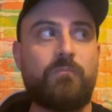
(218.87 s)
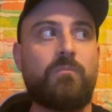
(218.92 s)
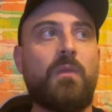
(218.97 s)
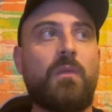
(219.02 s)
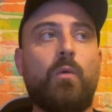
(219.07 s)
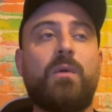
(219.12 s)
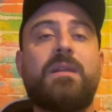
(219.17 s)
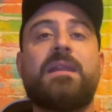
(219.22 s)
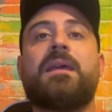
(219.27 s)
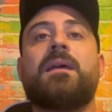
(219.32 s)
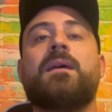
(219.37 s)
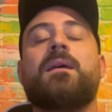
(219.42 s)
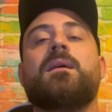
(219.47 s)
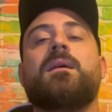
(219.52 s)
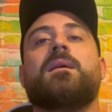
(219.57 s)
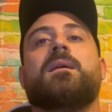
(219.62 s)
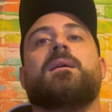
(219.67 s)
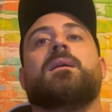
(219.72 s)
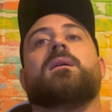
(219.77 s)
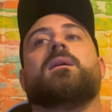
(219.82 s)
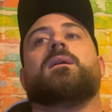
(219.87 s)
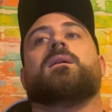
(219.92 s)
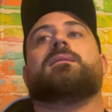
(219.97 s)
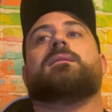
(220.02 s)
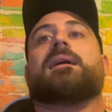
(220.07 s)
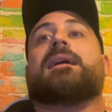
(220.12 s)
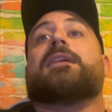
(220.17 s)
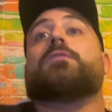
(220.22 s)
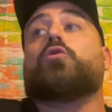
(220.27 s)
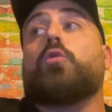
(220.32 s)
Quindi, da
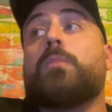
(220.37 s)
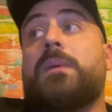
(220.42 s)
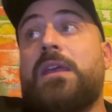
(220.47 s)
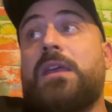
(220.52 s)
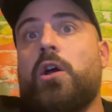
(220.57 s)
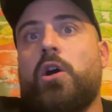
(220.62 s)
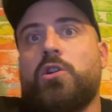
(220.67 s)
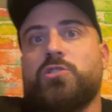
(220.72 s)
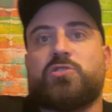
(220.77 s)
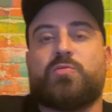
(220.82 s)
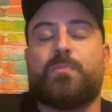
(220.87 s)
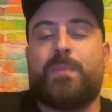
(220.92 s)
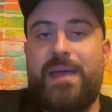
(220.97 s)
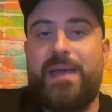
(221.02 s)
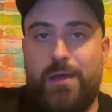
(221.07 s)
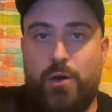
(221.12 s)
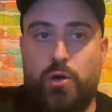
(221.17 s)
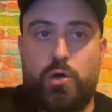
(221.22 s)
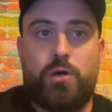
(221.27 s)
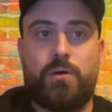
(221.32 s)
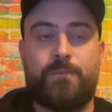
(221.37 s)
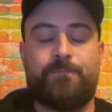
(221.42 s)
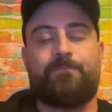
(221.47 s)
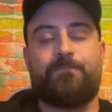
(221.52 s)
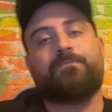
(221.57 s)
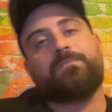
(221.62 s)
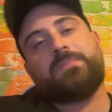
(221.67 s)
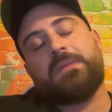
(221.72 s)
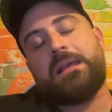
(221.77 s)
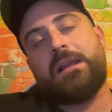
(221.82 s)
canto mio, spero
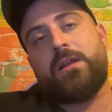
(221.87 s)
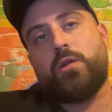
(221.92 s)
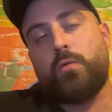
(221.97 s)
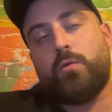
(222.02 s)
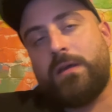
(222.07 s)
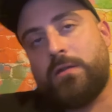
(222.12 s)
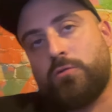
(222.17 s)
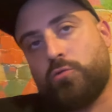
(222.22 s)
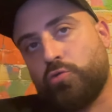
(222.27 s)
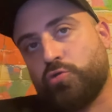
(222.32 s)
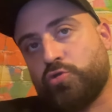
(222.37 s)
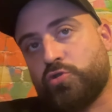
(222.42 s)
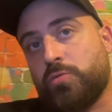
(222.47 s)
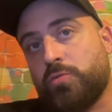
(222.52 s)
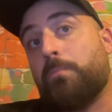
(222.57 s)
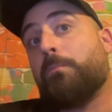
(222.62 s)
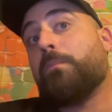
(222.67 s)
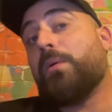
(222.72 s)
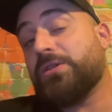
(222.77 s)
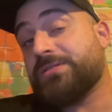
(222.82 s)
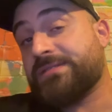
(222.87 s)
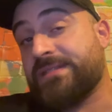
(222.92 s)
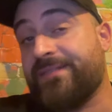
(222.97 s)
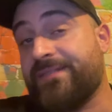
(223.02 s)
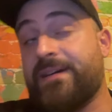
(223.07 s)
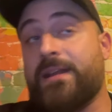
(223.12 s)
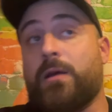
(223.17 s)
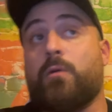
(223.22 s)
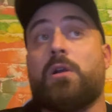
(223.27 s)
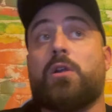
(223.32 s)
che la Juventus possa
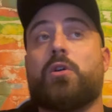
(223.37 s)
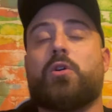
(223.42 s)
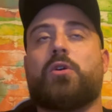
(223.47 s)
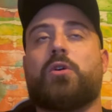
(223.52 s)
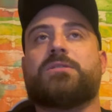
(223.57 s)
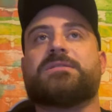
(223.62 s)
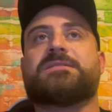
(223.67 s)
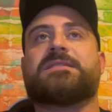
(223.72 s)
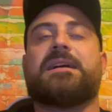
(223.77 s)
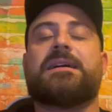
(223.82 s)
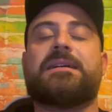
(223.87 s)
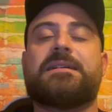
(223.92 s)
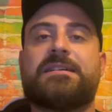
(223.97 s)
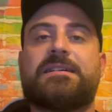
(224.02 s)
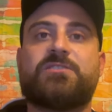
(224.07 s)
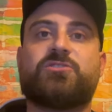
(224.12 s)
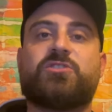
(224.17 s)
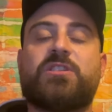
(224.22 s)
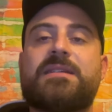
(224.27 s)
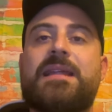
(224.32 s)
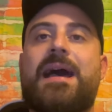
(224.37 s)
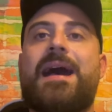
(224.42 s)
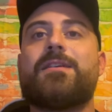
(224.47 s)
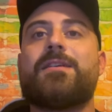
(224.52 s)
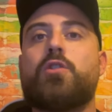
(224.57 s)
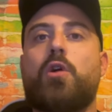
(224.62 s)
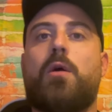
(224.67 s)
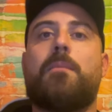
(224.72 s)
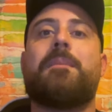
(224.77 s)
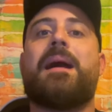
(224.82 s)
fare qualcosa a
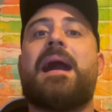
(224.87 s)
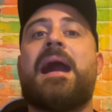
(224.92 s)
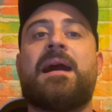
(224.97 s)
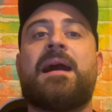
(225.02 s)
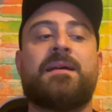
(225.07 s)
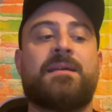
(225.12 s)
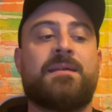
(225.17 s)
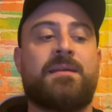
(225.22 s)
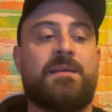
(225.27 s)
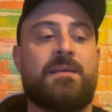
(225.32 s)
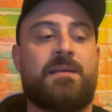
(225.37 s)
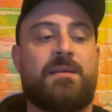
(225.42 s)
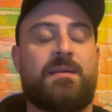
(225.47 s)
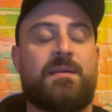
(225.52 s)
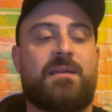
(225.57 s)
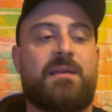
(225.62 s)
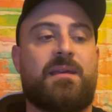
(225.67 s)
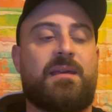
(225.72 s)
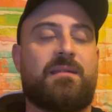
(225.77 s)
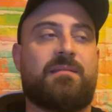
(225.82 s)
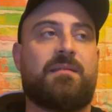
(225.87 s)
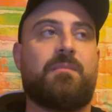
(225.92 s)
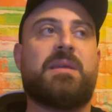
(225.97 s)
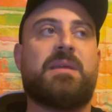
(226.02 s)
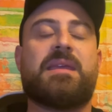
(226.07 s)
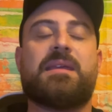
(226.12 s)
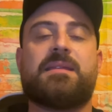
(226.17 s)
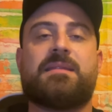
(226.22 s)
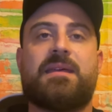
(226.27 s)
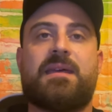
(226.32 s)
gennaio, ma eh, se mi
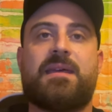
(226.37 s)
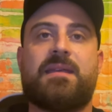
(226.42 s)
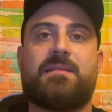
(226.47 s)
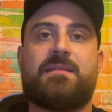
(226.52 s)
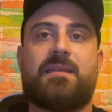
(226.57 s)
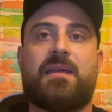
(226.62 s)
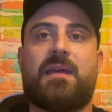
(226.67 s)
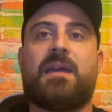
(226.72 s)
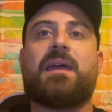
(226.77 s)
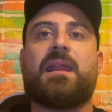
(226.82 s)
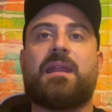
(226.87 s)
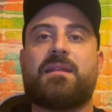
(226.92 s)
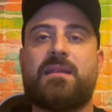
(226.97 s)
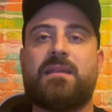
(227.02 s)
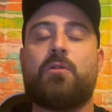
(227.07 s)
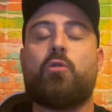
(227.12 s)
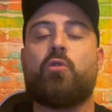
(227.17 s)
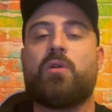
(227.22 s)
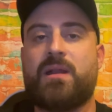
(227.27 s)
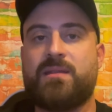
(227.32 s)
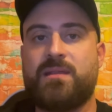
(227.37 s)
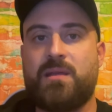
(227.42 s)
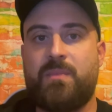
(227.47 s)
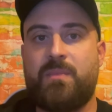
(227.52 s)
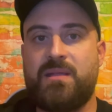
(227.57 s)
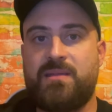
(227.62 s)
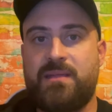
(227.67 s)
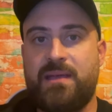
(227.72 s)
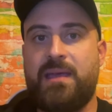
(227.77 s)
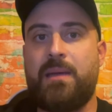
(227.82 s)
chiedete, credi
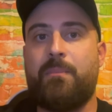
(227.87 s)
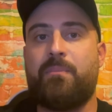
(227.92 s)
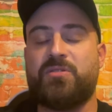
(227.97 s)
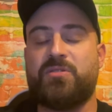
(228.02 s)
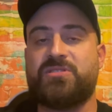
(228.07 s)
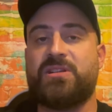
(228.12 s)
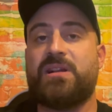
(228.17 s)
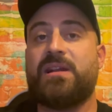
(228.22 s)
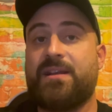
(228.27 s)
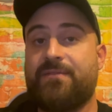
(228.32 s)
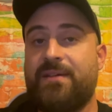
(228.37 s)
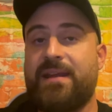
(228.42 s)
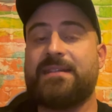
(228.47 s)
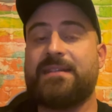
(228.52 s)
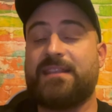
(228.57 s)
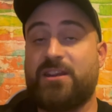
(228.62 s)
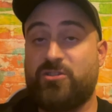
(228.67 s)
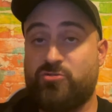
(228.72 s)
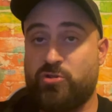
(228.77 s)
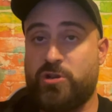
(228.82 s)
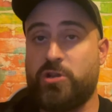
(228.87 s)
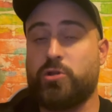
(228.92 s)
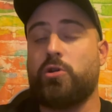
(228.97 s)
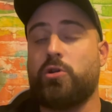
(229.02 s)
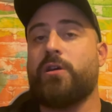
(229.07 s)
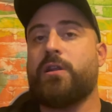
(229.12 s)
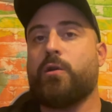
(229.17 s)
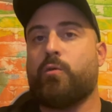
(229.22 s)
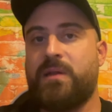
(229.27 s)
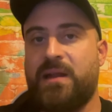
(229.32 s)
concretamente che possano arrivare tre
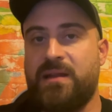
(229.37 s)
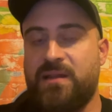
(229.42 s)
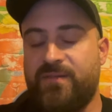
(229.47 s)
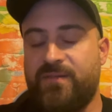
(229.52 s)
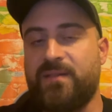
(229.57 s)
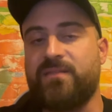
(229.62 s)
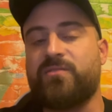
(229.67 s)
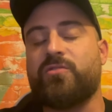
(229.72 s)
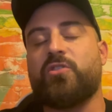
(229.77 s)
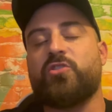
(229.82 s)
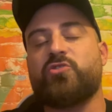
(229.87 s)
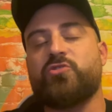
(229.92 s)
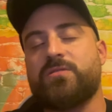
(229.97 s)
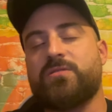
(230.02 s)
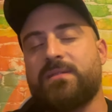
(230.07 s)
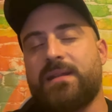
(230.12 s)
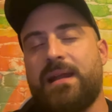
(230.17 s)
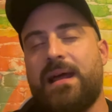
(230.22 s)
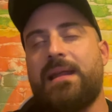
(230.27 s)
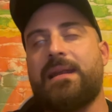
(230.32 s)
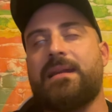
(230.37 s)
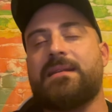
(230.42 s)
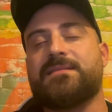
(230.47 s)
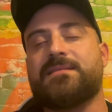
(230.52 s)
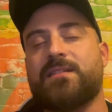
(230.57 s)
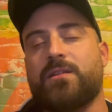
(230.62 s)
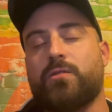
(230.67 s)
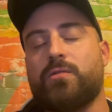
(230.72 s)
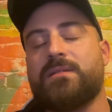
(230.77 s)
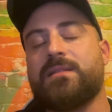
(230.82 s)
giocatori, quindi il difensore centrale,
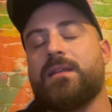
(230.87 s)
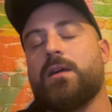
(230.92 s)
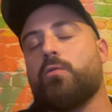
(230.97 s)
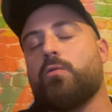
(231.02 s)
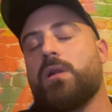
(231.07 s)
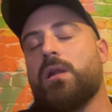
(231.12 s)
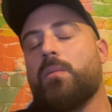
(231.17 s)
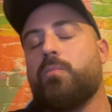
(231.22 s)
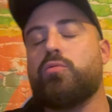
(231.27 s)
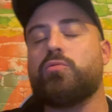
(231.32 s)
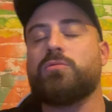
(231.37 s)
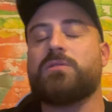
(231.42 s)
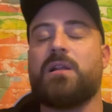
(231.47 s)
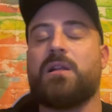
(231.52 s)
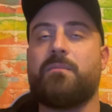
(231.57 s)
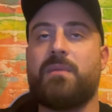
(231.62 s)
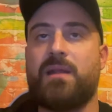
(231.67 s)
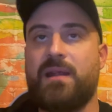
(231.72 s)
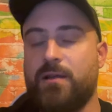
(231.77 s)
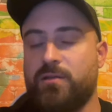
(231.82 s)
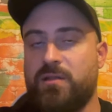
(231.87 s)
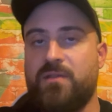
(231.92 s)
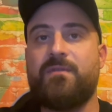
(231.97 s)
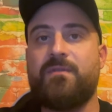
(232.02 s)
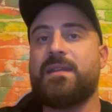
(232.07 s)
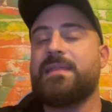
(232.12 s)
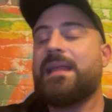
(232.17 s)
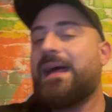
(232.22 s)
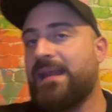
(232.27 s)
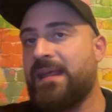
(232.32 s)
l'esterno attacco e la punta al mercato
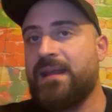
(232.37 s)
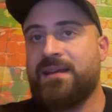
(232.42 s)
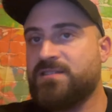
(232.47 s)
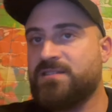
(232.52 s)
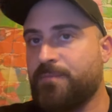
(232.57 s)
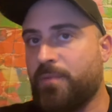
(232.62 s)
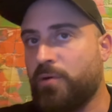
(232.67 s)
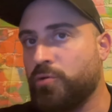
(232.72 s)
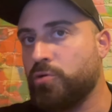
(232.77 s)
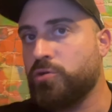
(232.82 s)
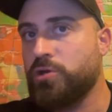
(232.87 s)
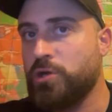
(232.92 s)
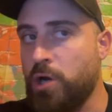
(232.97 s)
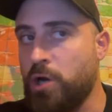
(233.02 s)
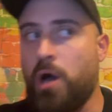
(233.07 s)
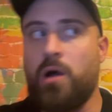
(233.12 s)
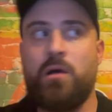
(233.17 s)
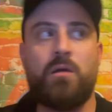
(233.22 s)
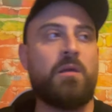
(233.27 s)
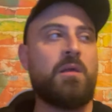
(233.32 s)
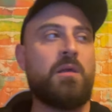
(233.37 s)
invernale? Rispondo di no.